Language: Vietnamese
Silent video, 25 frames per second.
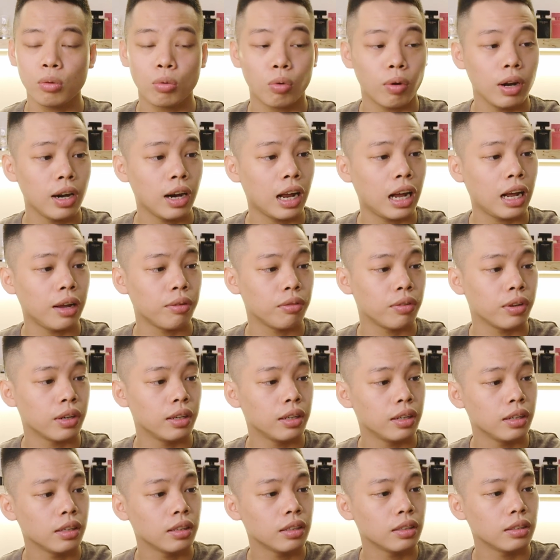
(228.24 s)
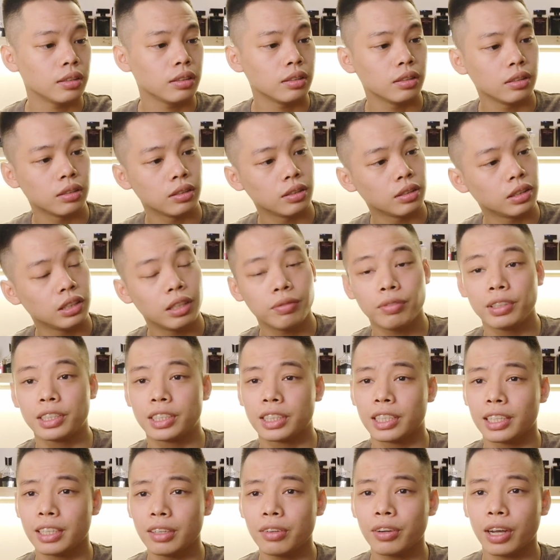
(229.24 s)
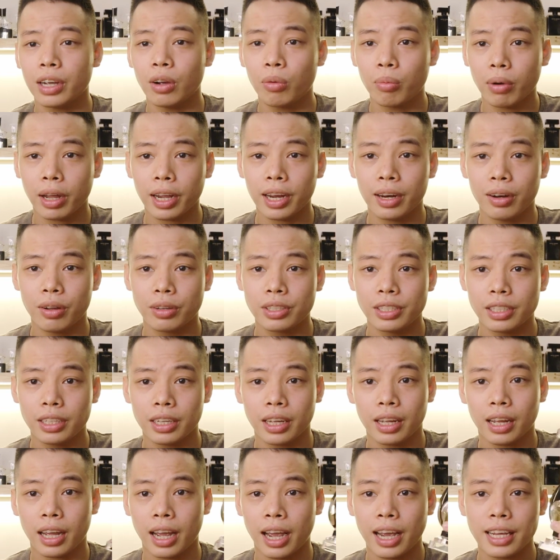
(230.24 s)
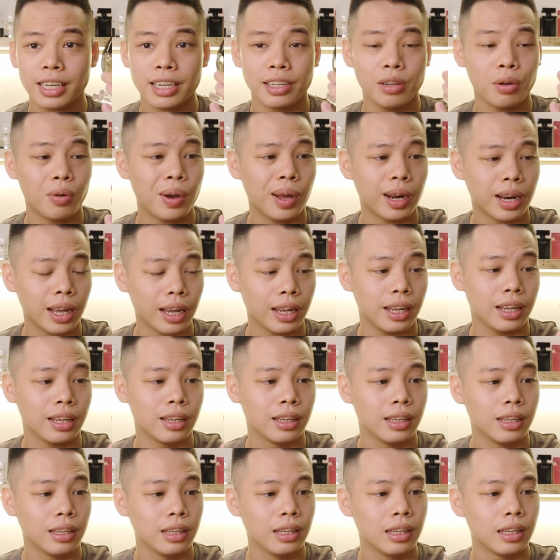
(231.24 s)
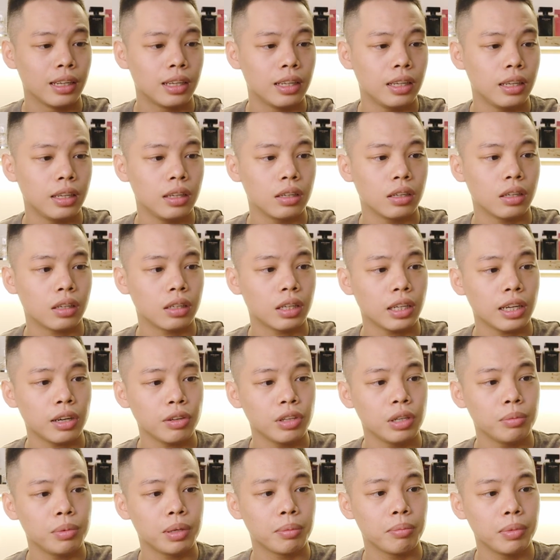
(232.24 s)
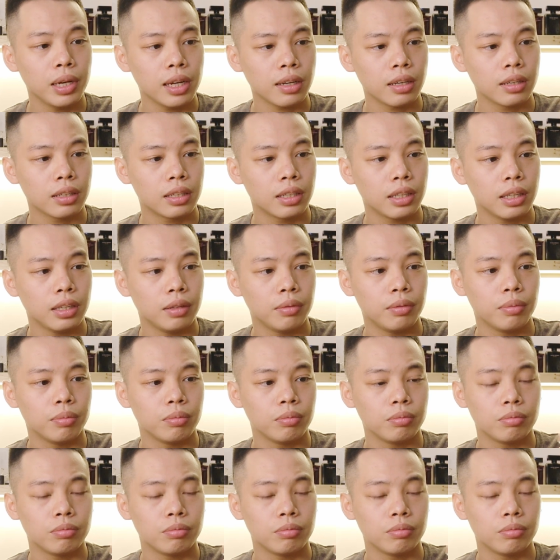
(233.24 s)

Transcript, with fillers: cùng quay lại với ờ, nhân vật chính của ngày hôm nay đó chính là hai chai nước hoa này thì uh, theo như mình biết thì